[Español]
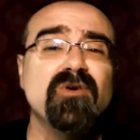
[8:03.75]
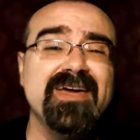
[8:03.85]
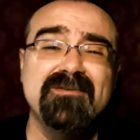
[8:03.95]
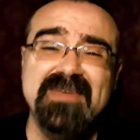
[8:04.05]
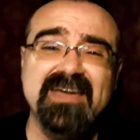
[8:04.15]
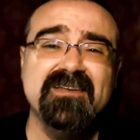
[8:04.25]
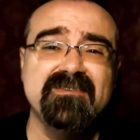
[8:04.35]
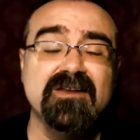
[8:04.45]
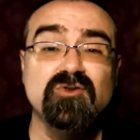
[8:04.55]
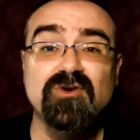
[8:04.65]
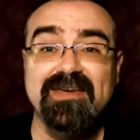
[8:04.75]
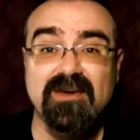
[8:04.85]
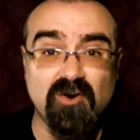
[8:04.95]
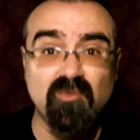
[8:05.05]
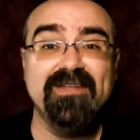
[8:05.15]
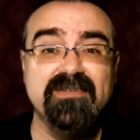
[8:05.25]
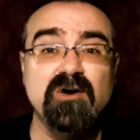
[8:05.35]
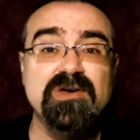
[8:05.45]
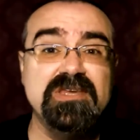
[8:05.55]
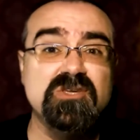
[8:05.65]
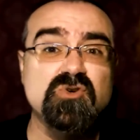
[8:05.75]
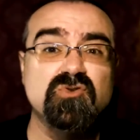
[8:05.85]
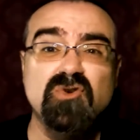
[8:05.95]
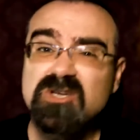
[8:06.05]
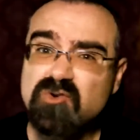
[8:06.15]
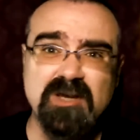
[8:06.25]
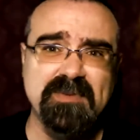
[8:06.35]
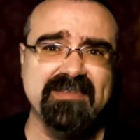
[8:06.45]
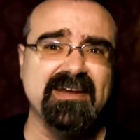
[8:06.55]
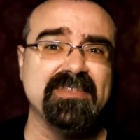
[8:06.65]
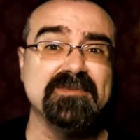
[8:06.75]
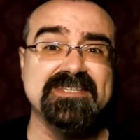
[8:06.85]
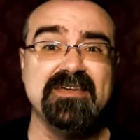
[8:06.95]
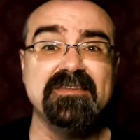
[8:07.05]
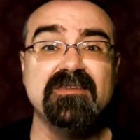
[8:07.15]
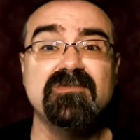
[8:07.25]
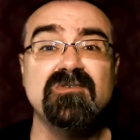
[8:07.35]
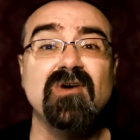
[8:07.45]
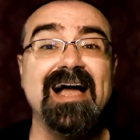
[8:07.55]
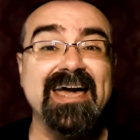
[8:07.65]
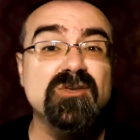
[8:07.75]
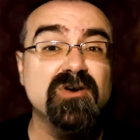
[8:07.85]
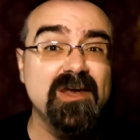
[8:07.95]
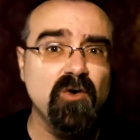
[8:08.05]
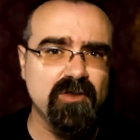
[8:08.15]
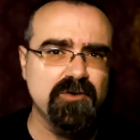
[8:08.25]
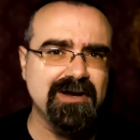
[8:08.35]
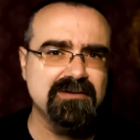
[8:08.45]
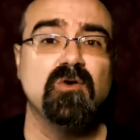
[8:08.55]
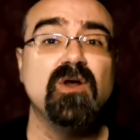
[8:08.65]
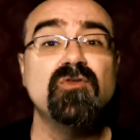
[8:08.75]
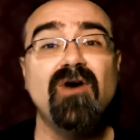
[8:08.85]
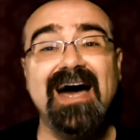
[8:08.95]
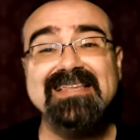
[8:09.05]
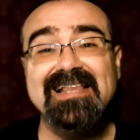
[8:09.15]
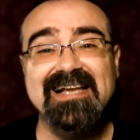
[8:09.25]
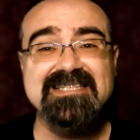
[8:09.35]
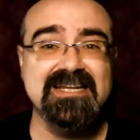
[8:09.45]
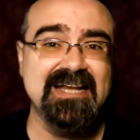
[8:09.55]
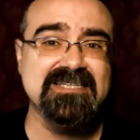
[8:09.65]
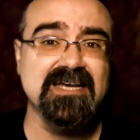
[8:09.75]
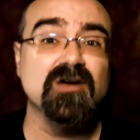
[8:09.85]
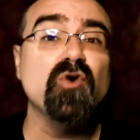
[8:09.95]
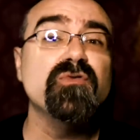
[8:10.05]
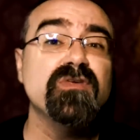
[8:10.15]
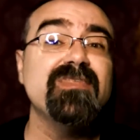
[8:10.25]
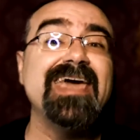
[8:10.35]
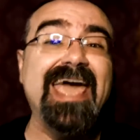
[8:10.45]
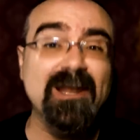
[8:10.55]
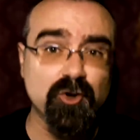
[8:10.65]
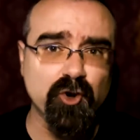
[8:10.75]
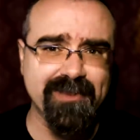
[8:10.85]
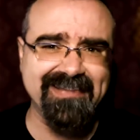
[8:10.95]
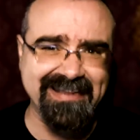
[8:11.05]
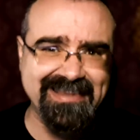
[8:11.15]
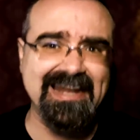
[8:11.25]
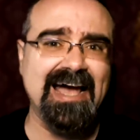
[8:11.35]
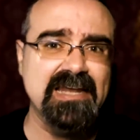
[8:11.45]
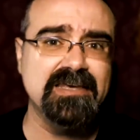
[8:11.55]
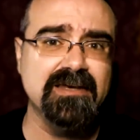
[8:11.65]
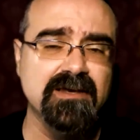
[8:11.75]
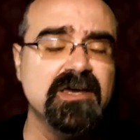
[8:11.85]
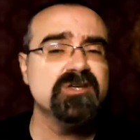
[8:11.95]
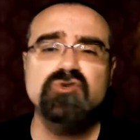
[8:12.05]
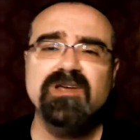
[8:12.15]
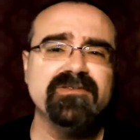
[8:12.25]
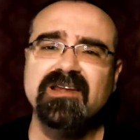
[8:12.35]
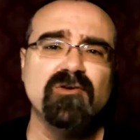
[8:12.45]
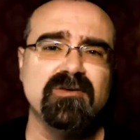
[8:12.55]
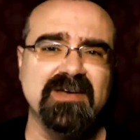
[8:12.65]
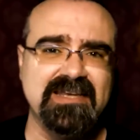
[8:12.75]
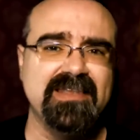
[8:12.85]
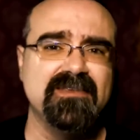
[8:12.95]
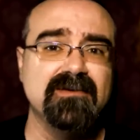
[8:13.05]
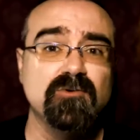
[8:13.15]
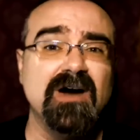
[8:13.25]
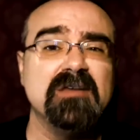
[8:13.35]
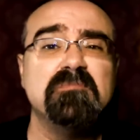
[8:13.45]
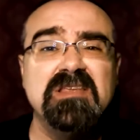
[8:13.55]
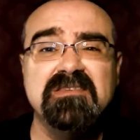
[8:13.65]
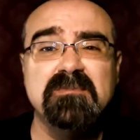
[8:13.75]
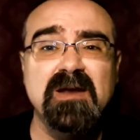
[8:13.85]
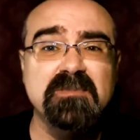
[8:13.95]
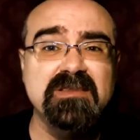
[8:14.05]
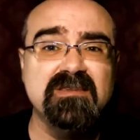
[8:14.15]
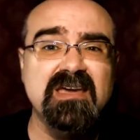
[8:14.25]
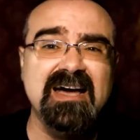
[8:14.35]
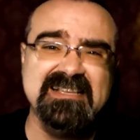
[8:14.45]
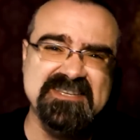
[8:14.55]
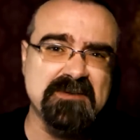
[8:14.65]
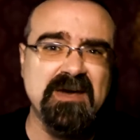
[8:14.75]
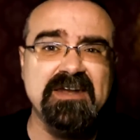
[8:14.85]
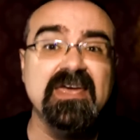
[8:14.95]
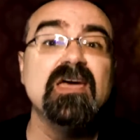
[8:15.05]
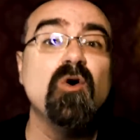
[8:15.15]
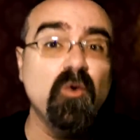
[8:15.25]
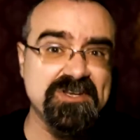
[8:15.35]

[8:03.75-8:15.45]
aunque bien es cierto que, como antes os he dicho, no le suele prestar demasiada atención a aquellos que lo adoran, cuando Nacha concede el honor de atender a alguien, suele hacerlo de manera individual, principalmente a chamanes o